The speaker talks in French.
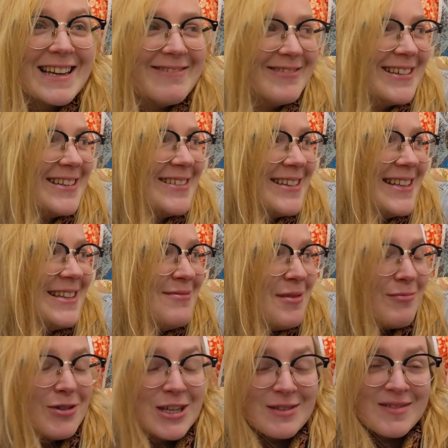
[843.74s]
Et moi je me dis, mais
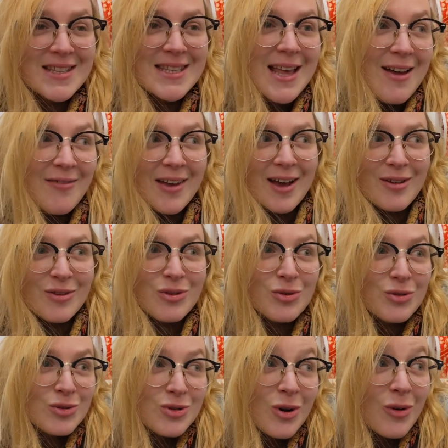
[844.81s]
moi je vis ça avec
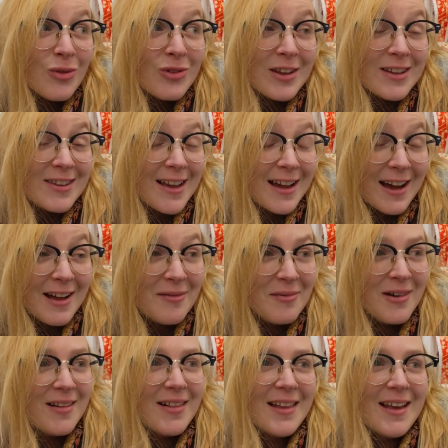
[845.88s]
d'autres gens d'Instagram
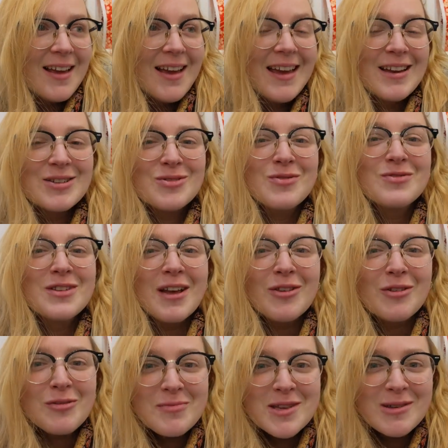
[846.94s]
et je trouve ça
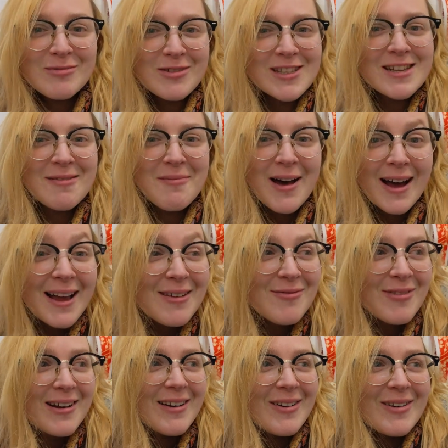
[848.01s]
trop mignon que ça
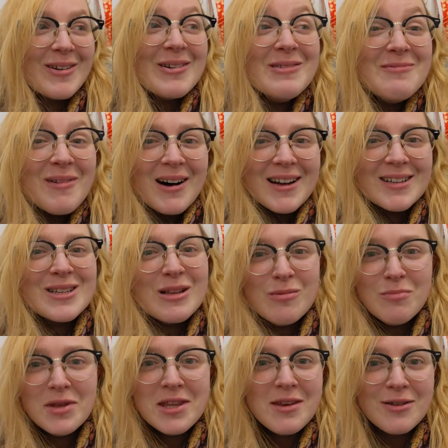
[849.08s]
m'arrive alors que ben, j'ai
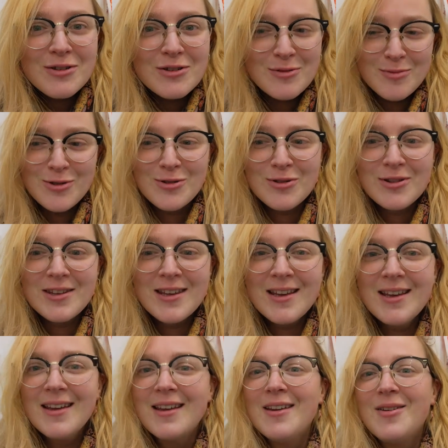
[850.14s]
une mini
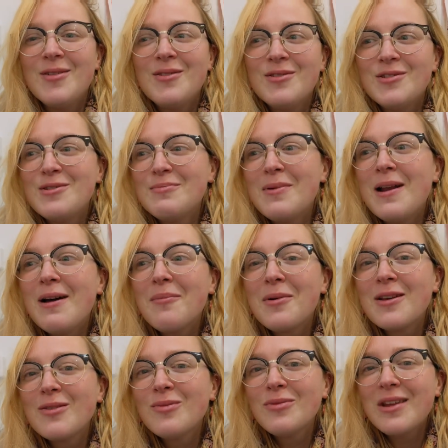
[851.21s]
communauté et que j'ai pas
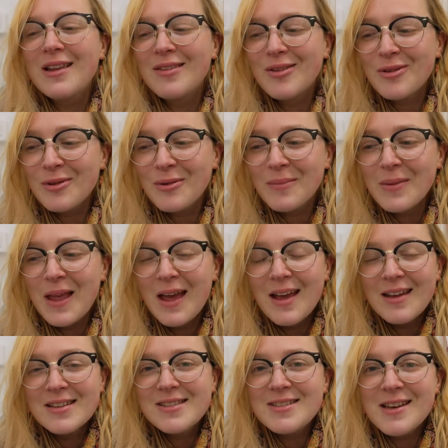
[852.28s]
l'impression d'être euh,
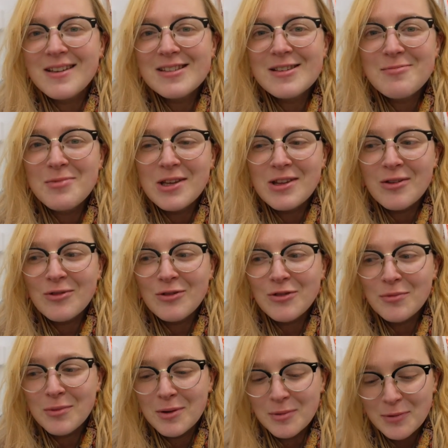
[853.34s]
si
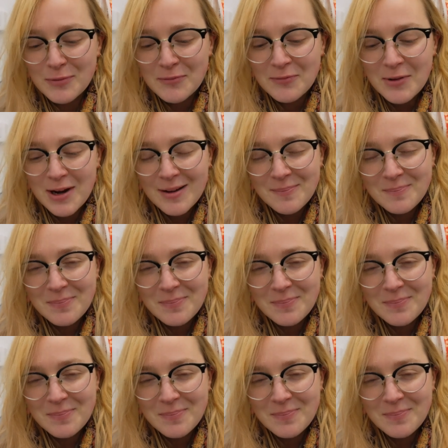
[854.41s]
intimidante. Mais bon, voilà.